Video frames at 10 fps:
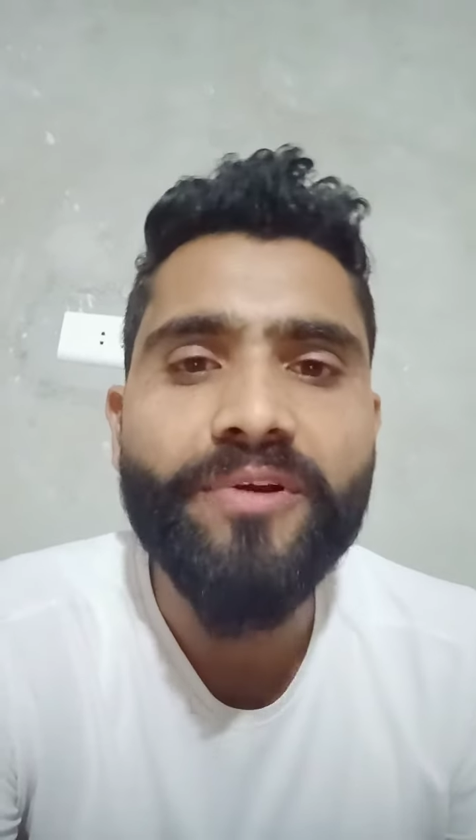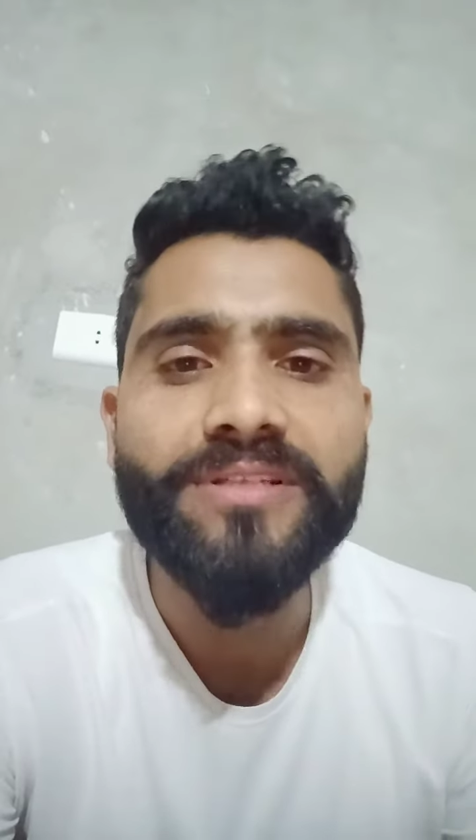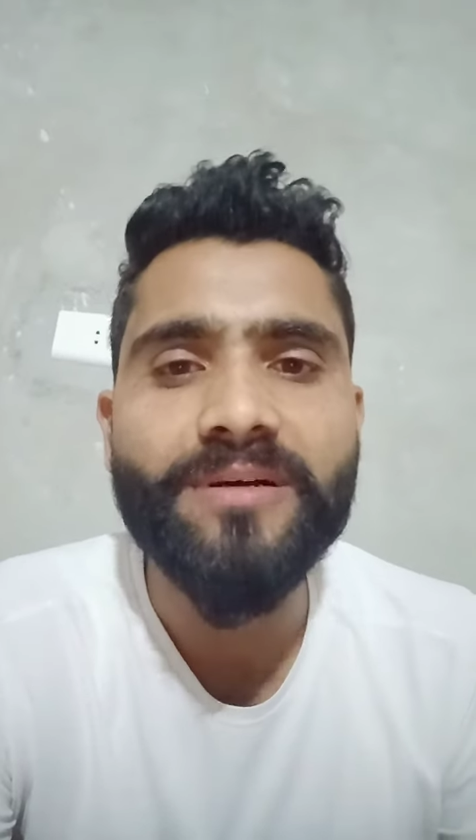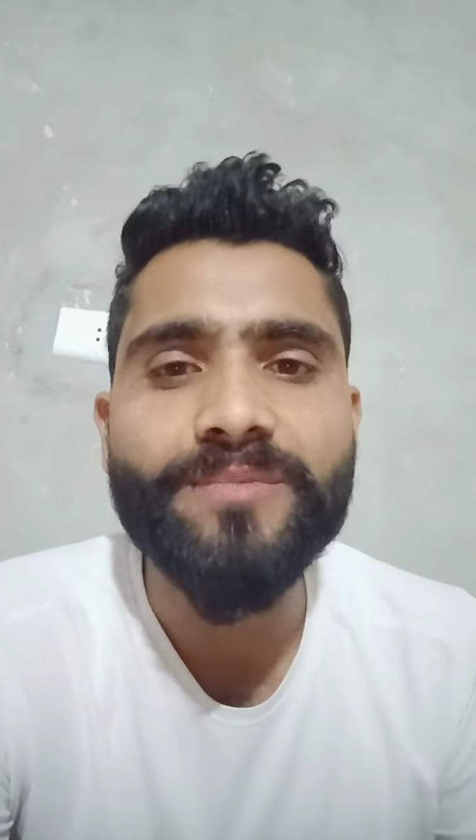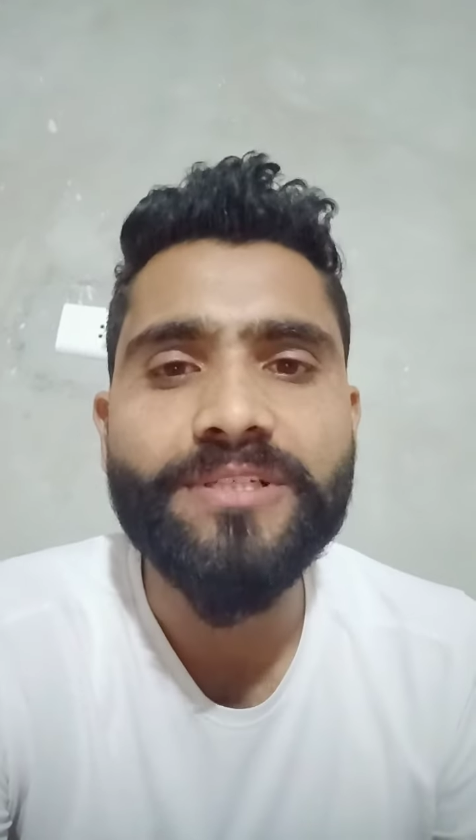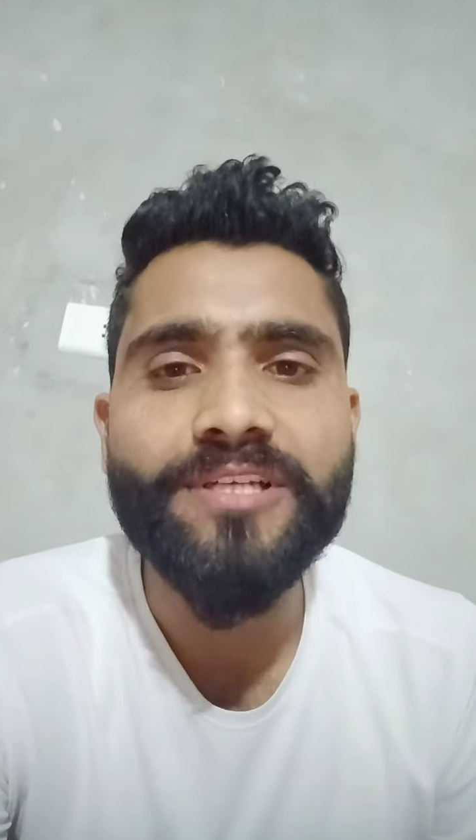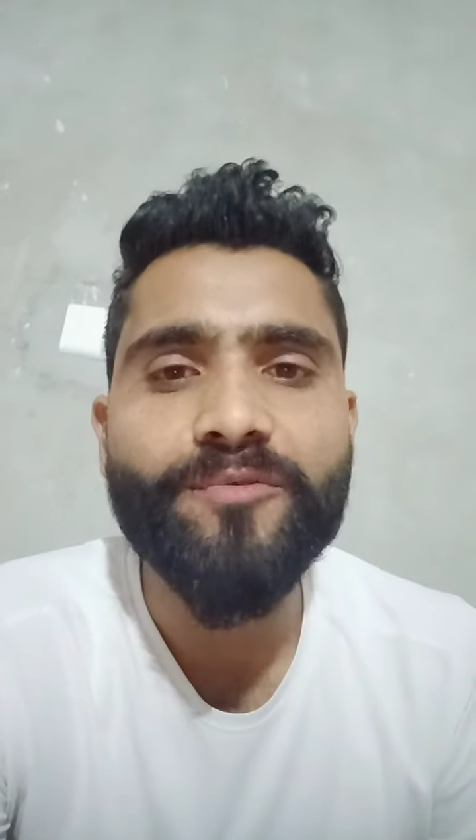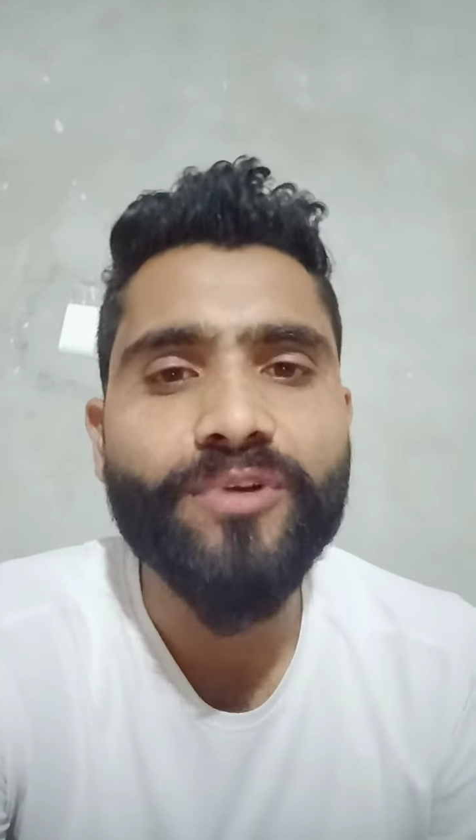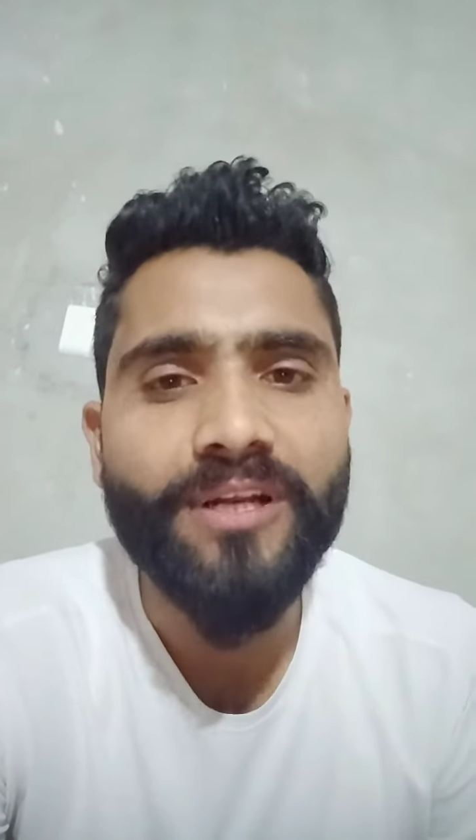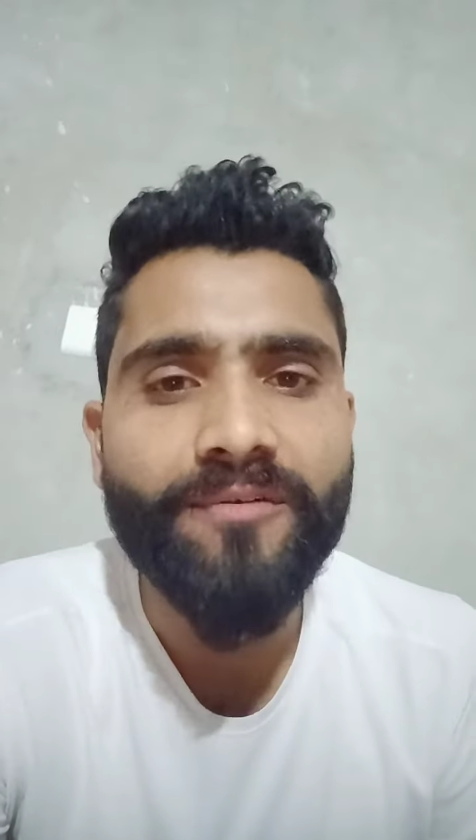एग्जाम्स हैं चाहे
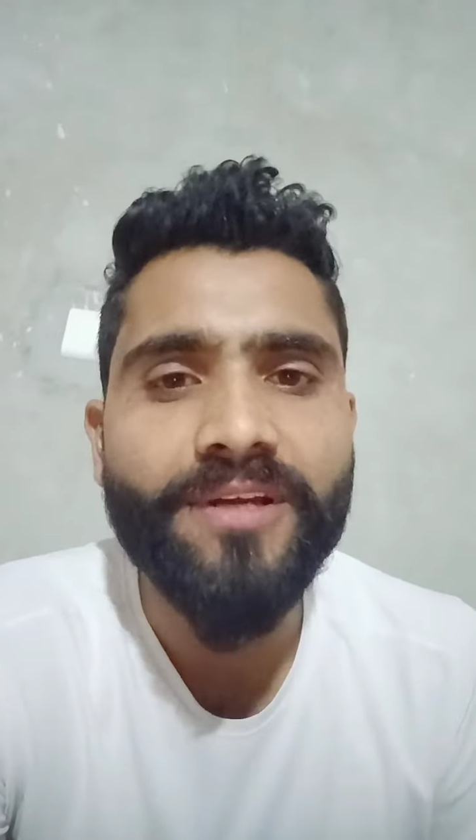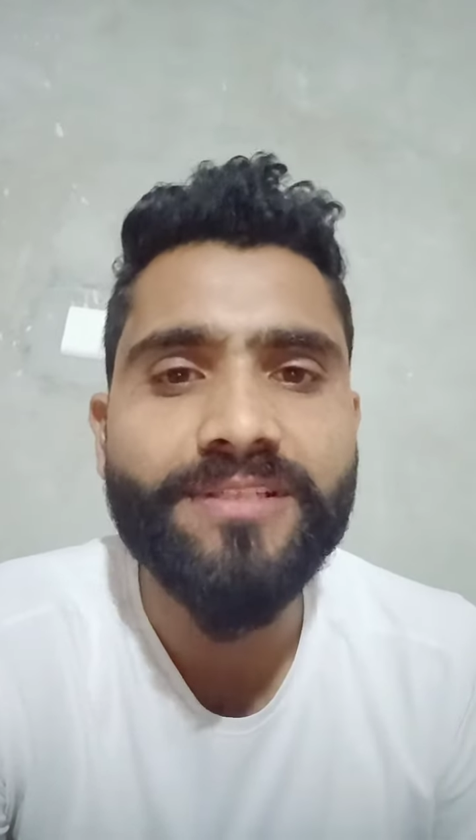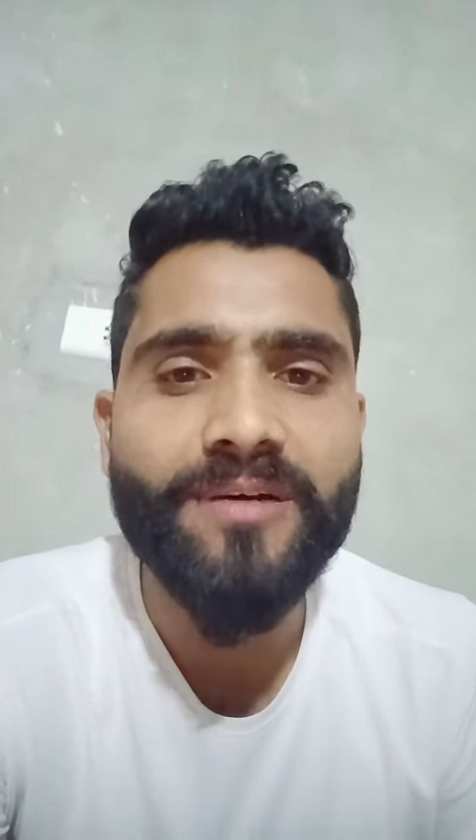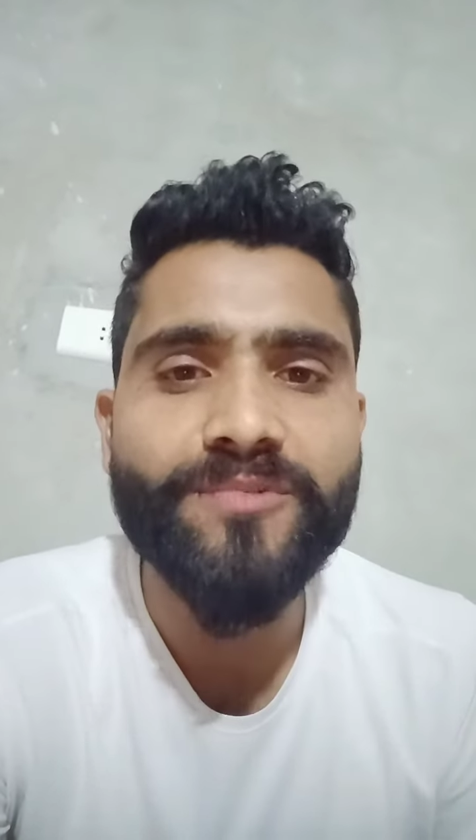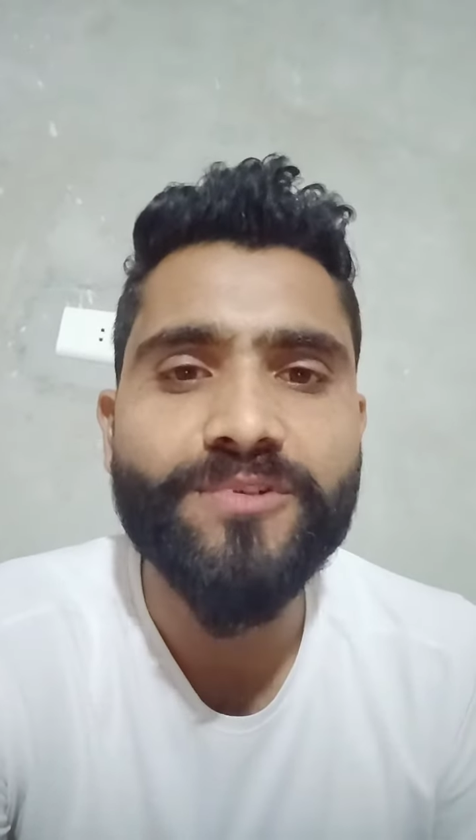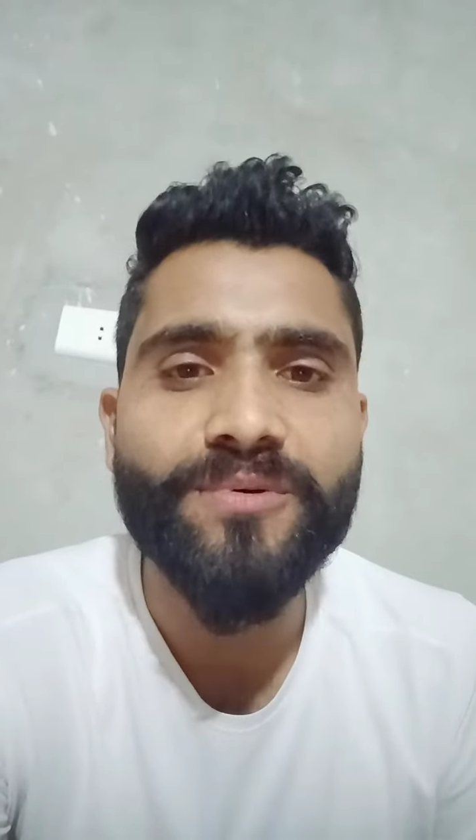वो रेलवे एग्जाम्स